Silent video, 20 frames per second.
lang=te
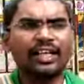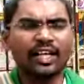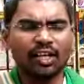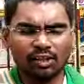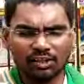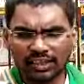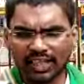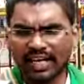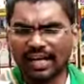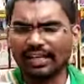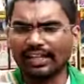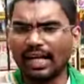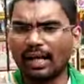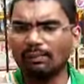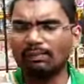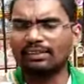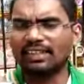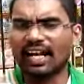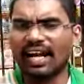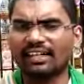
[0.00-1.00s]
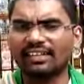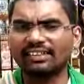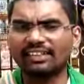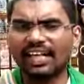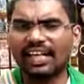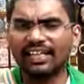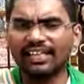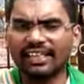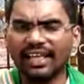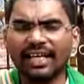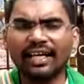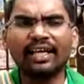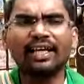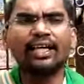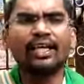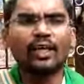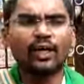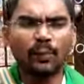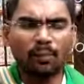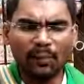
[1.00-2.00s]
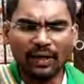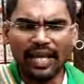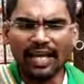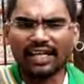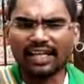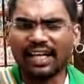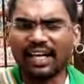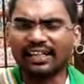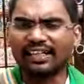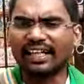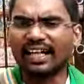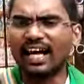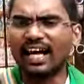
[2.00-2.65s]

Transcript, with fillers: ఈరోజు కలెక్టర్ ఆఫీస్కి రావడం జరిగింది ఇప్పుడే కలెక్టర్